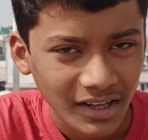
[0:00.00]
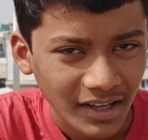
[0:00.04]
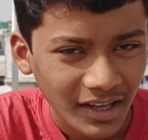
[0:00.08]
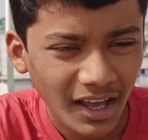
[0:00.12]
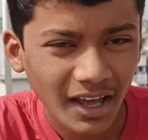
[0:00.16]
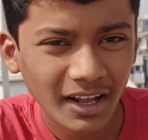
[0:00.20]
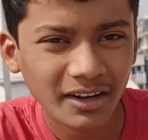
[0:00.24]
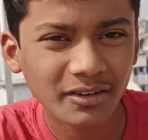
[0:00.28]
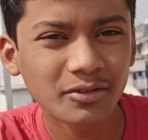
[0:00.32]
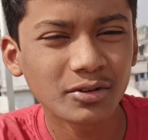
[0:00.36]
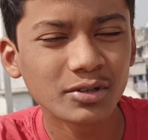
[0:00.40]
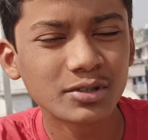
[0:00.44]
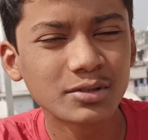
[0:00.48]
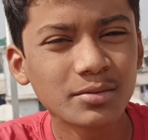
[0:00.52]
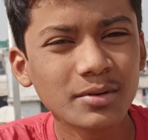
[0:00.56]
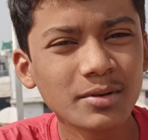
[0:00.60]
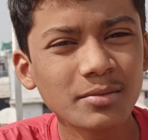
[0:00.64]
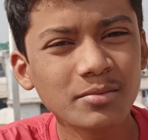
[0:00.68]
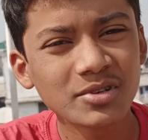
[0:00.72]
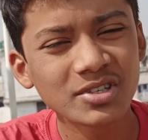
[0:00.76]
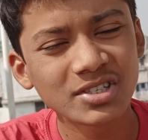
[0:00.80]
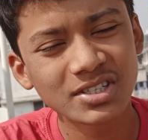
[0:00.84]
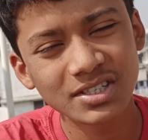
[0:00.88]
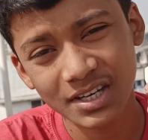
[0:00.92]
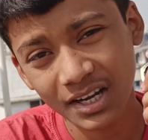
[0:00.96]
यार कुछ भी
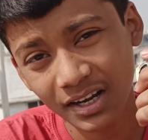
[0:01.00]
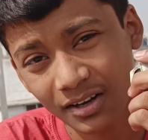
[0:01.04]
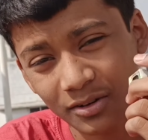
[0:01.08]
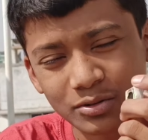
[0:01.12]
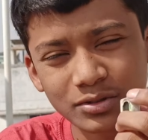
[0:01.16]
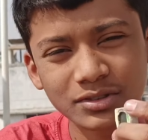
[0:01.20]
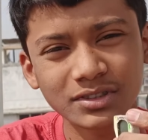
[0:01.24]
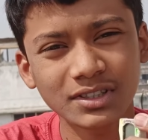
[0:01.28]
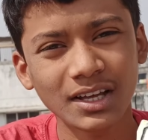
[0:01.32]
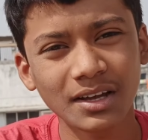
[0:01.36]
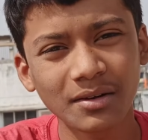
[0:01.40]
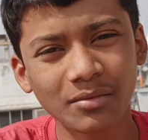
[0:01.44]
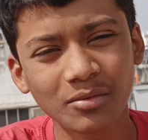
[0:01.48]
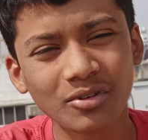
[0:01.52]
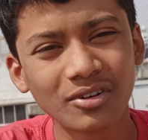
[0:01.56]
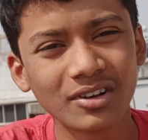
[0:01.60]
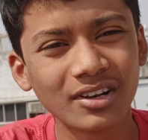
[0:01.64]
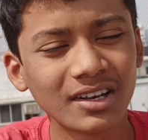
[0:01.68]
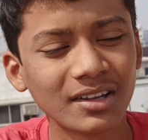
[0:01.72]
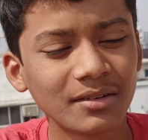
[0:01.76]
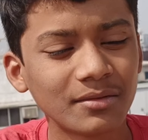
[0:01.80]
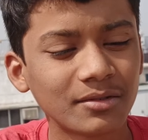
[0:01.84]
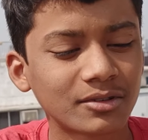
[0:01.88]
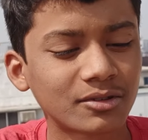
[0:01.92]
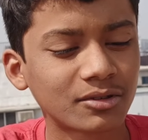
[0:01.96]
मिस्टेक होता है
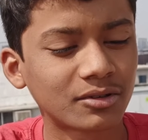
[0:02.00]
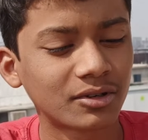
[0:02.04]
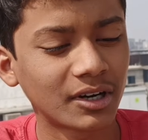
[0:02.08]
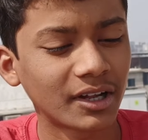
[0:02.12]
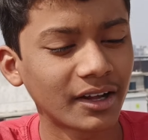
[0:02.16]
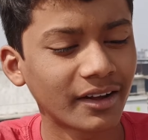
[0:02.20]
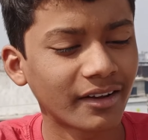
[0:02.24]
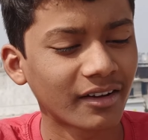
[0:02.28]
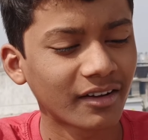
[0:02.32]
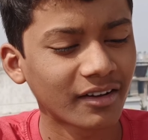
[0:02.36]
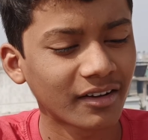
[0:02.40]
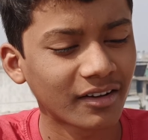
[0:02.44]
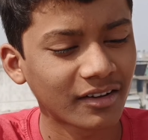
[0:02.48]
बोलने में थोड़ा